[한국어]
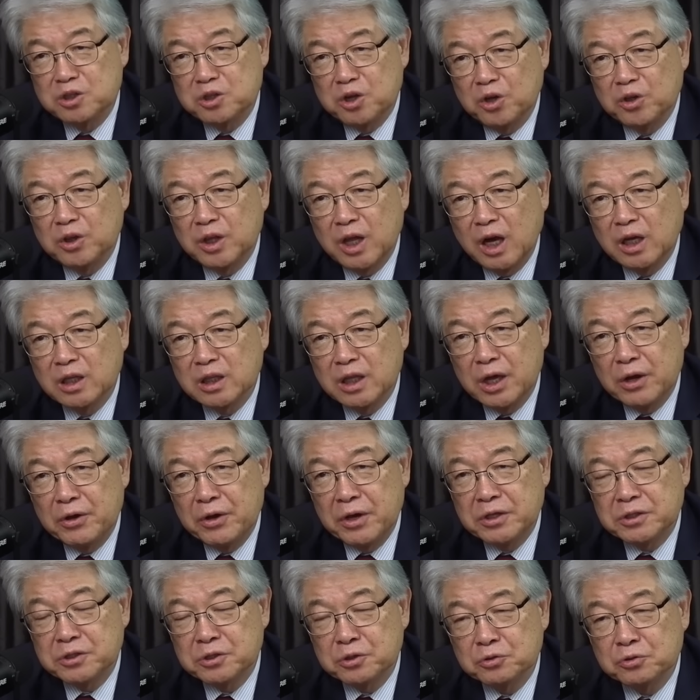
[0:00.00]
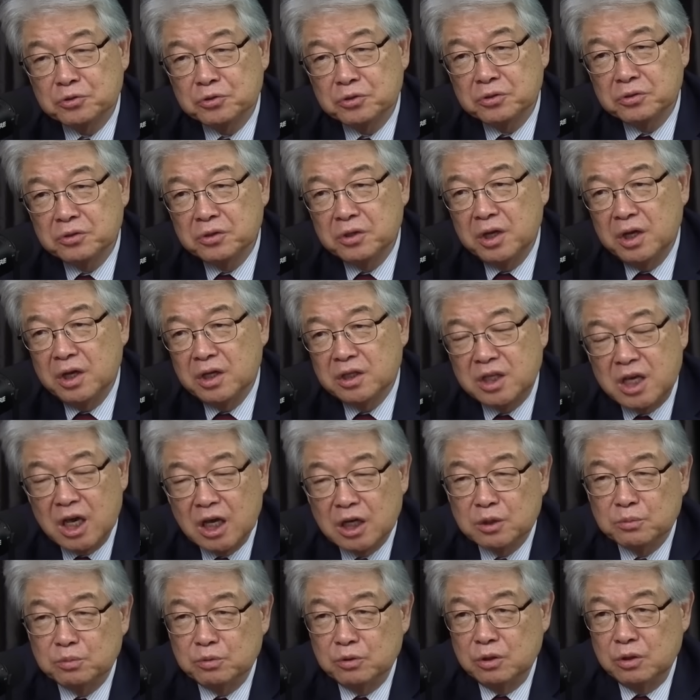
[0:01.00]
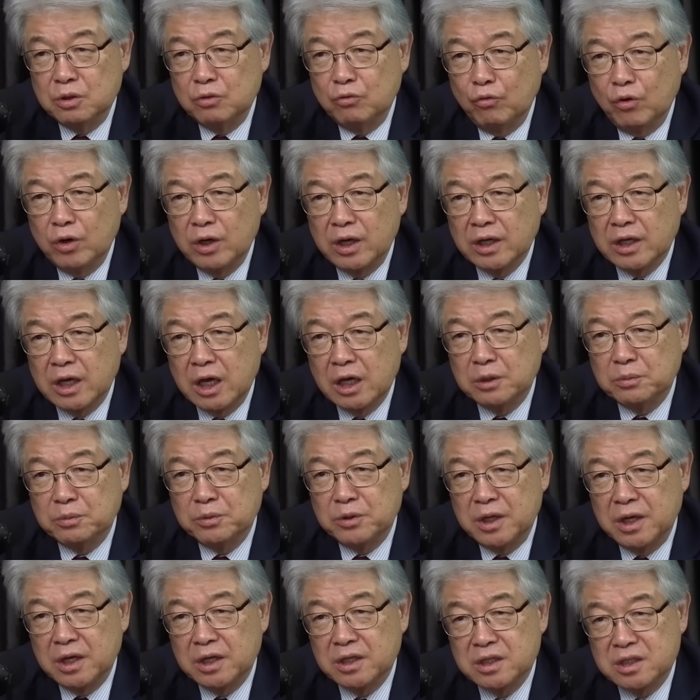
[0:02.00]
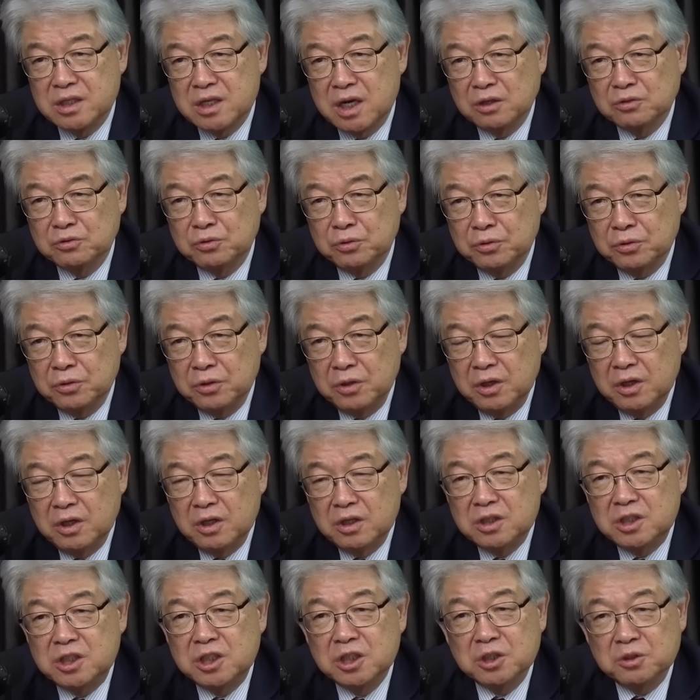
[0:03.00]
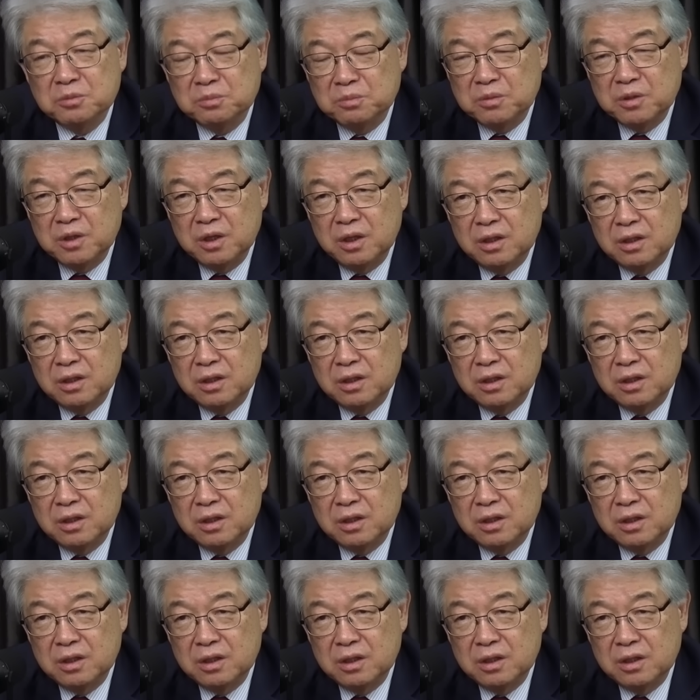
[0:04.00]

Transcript: 전당대회에서도 계급을 원래 계급을 얘기하지 않고 지금